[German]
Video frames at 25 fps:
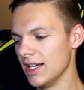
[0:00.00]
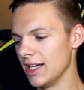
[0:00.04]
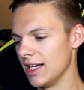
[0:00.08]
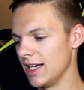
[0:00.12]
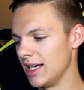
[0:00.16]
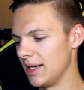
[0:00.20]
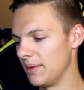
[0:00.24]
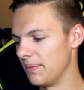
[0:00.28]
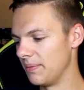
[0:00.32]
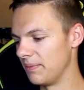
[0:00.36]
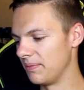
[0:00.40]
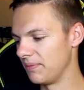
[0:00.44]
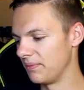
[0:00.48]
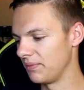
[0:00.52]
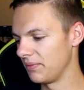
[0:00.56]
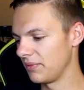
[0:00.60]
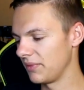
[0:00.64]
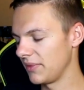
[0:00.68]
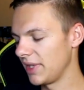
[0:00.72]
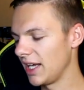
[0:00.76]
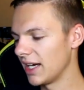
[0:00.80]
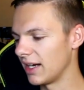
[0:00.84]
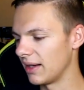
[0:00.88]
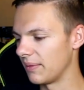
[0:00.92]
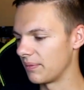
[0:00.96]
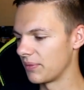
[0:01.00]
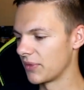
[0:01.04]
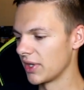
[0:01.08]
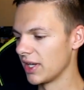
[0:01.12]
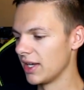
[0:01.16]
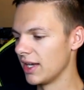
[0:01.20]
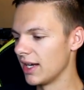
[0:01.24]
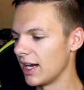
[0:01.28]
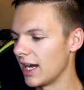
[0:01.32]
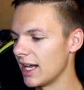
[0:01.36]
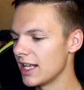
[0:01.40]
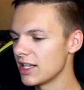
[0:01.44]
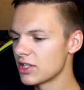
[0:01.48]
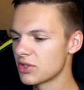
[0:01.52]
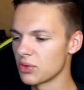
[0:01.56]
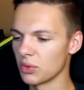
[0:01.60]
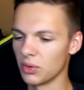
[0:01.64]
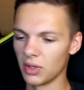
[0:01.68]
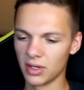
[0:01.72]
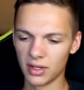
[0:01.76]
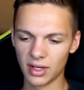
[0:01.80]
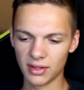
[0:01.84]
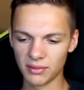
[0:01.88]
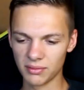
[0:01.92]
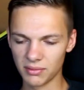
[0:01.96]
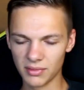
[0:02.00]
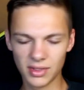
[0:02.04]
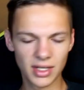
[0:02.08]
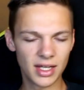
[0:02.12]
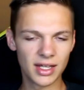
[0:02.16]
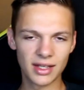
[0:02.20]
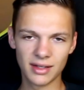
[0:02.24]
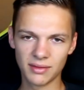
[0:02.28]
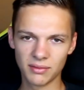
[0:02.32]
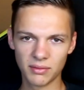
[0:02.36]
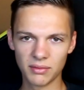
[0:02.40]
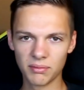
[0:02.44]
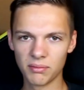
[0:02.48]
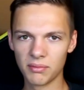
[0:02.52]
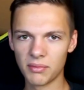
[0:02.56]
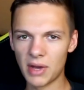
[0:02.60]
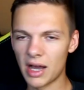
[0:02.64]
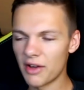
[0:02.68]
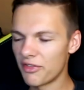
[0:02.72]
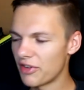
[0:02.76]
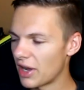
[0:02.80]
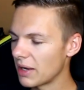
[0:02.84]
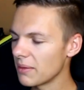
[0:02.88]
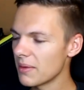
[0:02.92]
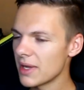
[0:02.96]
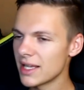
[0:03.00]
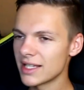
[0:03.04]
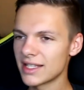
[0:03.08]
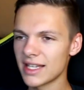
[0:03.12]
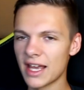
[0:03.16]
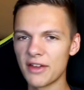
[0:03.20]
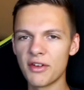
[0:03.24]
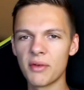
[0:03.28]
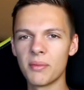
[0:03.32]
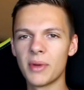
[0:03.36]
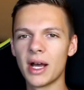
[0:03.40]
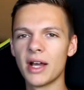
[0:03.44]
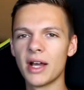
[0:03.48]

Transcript: Ähm, ja, also fangen wir jetzt einfach